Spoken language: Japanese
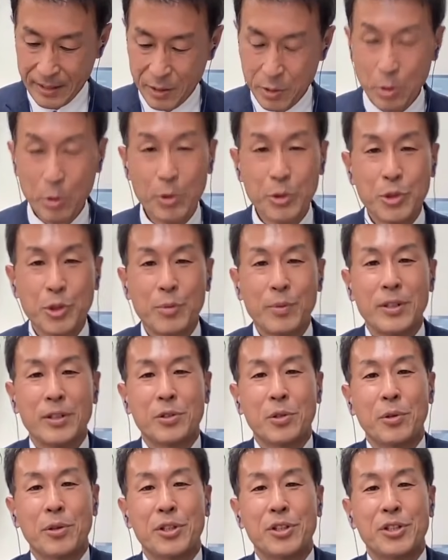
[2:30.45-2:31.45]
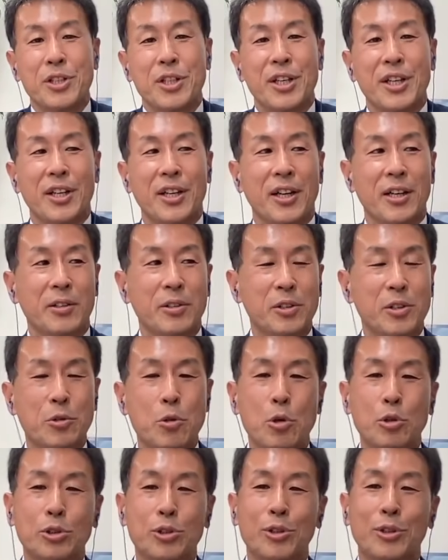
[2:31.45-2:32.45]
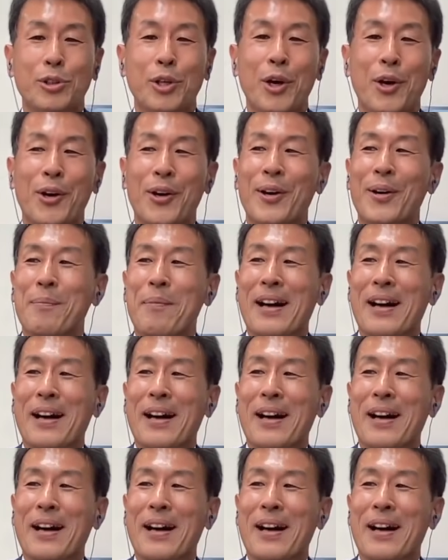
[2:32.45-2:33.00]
召集日初日にあの遅刻すると